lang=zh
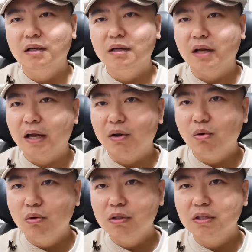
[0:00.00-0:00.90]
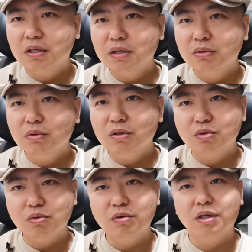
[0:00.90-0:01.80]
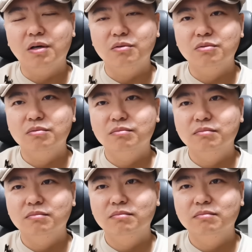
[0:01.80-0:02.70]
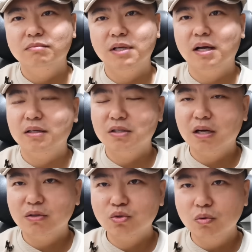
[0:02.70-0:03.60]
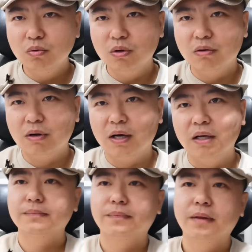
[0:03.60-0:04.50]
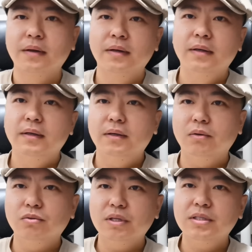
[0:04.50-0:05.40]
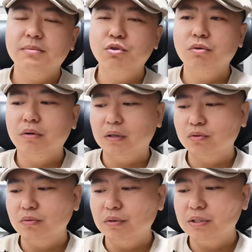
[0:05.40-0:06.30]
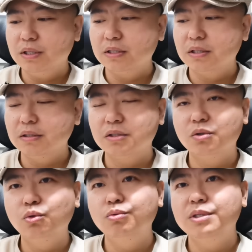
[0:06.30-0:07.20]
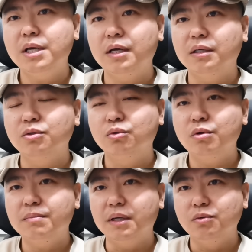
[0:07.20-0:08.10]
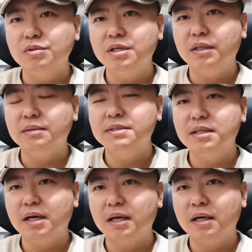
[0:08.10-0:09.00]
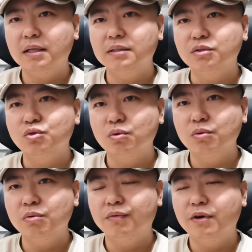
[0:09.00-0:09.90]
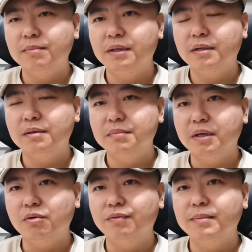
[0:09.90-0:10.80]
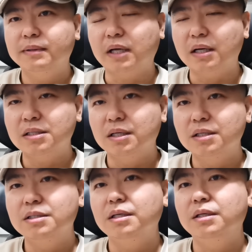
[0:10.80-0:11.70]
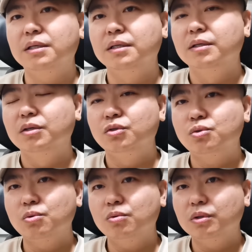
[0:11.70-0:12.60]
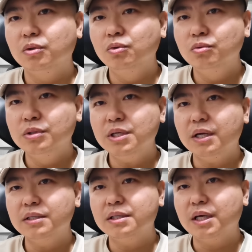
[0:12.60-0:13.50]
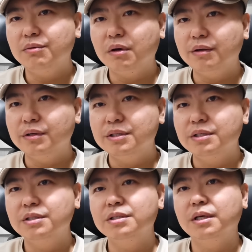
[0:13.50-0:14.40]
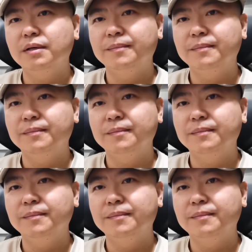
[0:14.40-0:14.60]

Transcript: 来获得更多的中国的好处。你看这样，中国的话。我昨天节目说过，啊，中国现在争的是路线啊，就是对美路线。那么现在来看呢，中国方面和美国方面达成了协议，中国的路线现在越来越清晰了，